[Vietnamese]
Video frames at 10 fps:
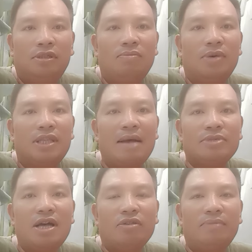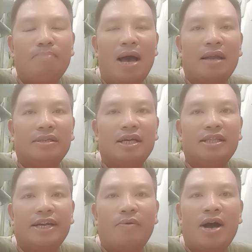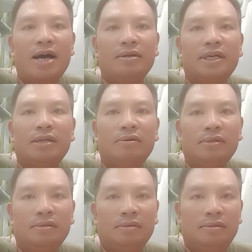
xong mà tam sao tất bản thần thanh hóa nó thế thôi